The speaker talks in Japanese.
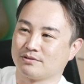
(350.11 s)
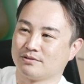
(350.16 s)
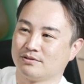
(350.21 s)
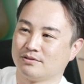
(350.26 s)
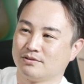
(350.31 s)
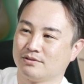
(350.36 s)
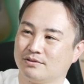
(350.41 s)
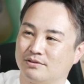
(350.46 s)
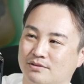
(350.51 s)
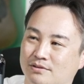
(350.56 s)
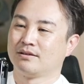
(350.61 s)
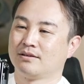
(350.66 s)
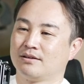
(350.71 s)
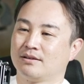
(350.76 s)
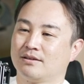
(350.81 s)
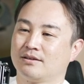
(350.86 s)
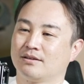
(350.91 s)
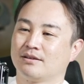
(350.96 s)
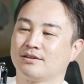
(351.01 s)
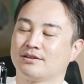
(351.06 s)

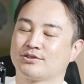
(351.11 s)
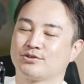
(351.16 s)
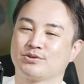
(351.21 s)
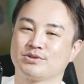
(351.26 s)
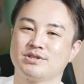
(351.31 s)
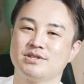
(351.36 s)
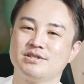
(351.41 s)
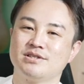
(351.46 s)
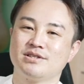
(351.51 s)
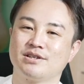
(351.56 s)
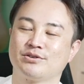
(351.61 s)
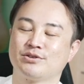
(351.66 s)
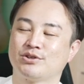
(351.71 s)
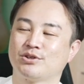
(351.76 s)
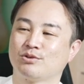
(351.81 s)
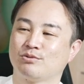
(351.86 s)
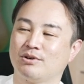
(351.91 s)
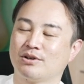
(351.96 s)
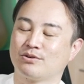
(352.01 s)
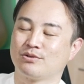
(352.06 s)
だから初心者の
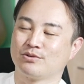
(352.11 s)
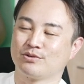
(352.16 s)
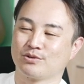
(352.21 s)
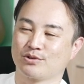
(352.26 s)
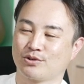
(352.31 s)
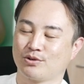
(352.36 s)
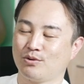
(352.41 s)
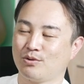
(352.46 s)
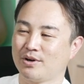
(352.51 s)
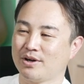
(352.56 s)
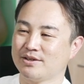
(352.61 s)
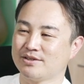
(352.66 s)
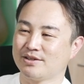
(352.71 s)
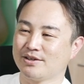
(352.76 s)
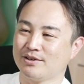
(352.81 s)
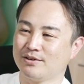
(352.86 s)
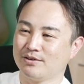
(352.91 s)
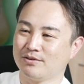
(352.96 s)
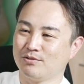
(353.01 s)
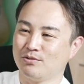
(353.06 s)
人はこの境界
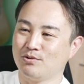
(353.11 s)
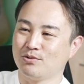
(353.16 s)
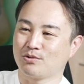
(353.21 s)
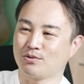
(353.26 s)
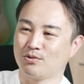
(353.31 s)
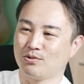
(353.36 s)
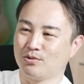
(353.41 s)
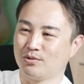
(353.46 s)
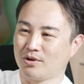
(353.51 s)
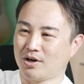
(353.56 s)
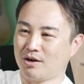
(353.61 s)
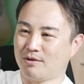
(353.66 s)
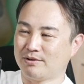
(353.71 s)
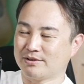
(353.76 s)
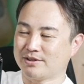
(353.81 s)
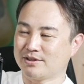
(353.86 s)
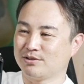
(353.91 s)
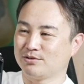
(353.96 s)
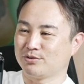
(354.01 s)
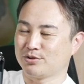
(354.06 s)
線をこう合わ
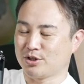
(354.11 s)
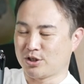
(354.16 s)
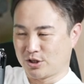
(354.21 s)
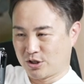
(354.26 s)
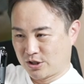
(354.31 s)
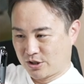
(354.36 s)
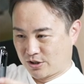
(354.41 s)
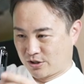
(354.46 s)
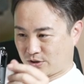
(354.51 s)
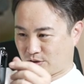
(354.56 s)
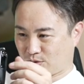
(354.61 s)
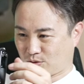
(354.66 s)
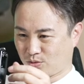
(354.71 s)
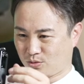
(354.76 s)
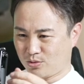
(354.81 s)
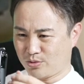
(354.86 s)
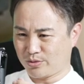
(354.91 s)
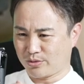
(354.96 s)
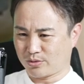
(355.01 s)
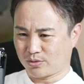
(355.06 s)
せるのに
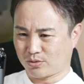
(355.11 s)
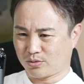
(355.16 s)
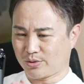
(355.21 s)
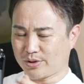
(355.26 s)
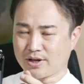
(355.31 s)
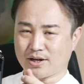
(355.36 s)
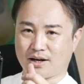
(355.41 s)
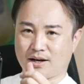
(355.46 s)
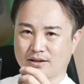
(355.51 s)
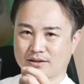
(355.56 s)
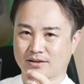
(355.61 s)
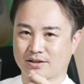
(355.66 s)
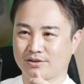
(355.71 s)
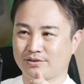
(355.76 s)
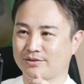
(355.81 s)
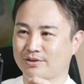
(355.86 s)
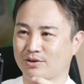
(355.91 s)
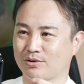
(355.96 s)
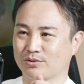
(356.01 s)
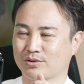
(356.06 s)
どれが合ってる
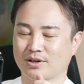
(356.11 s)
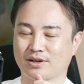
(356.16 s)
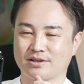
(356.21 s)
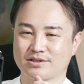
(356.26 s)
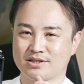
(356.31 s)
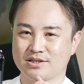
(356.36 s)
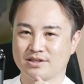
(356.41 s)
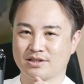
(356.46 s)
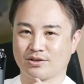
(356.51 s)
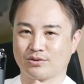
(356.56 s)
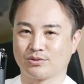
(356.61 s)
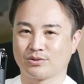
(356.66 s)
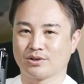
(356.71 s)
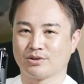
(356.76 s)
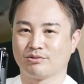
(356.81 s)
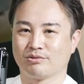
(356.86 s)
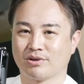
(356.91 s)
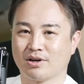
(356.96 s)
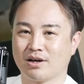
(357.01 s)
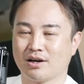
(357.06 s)
んだろう、正しいんだろうってい
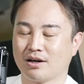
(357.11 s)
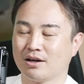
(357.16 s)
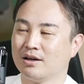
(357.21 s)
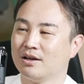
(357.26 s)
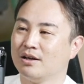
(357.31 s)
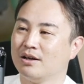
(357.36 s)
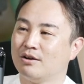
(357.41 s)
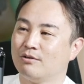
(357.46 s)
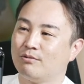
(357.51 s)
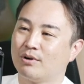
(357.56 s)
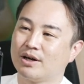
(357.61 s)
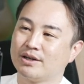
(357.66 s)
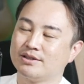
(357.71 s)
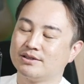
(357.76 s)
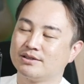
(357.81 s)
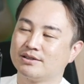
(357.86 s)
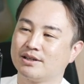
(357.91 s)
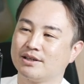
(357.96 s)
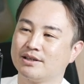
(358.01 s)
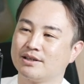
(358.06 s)
うのが分かり
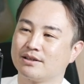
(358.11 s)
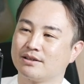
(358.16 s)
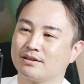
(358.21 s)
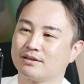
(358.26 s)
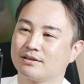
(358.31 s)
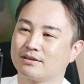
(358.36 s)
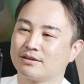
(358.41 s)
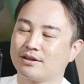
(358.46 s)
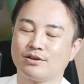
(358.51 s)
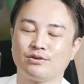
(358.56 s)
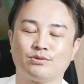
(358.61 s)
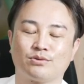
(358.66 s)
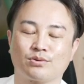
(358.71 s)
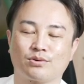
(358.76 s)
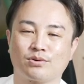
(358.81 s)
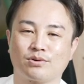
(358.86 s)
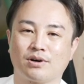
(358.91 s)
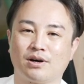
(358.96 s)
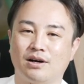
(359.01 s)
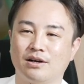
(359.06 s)
づらいっていうと
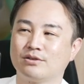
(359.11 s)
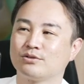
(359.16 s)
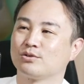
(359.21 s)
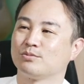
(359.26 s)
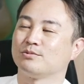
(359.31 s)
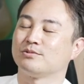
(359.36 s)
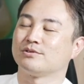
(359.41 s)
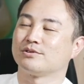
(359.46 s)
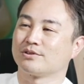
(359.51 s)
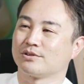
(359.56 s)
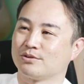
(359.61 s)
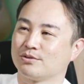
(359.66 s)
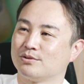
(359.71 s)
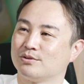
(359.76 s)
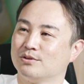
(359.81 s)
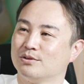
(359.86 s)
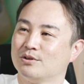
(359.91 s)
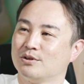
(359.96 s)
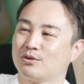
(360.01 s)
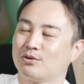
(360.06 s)
ころがあると思うんですけ
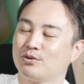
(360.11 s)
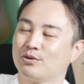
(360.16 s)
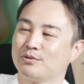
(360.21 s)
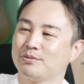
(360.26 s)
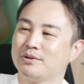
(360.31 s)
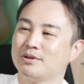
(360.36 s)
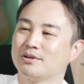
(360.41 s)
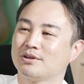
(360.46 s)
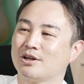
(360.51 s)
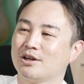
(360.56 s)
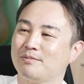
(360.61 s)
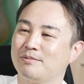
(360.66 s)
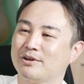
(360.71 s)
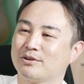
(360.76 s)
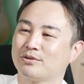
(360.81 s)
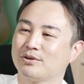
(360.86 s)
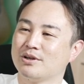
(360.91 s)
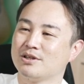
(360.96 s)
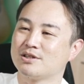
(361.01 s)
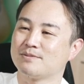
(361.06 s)
ど、このフィルターの場合
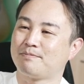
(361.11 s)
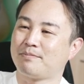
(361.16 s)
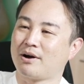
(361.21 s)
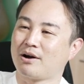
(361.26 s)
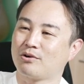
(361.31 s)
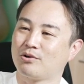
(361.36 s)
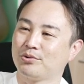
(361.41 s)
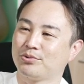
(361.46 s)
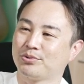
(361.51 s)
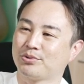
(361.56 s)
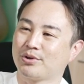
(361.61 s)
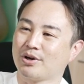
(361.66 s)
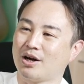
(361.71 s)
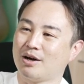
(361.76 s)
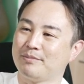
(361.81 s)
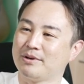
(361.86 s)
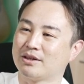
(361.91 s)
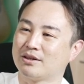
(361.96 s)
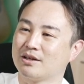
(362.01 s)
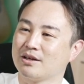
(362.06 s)
とりあえずパコッとは
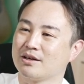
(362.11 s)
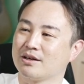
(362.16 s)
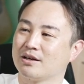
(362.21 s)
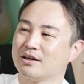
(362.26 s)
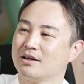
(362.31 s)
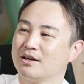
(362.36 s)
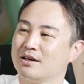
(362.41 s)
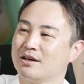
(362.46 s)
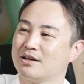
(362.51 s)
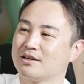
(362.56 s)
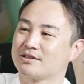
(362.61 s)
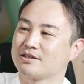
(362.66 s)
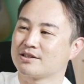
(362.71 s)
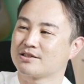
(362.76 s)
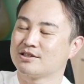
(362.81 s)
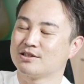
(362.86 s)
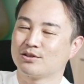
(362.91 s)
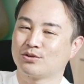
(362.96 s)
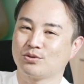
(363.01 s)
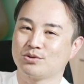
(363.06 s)
めて写
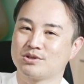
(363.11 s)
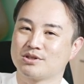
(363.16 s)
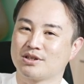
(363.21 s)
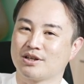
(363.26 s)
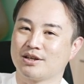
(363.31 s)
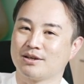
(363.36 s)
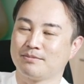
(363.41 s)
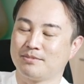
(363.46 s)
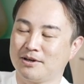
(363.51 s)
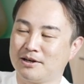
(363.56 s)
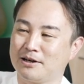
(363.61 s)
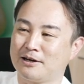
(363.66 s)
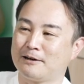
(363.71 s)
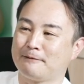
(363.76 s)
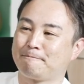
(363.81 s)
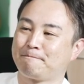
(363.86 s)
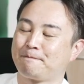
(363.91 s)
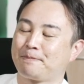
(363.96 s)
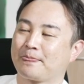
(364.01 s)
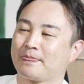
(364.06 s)
真撮っちゃえば、
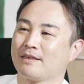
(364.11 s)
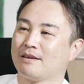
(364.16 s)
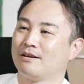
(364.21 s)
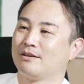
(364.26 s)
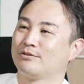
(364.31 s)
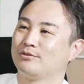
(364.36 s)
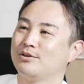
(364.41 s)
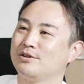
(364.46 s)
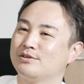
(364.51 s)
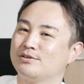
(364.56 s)
とりあえ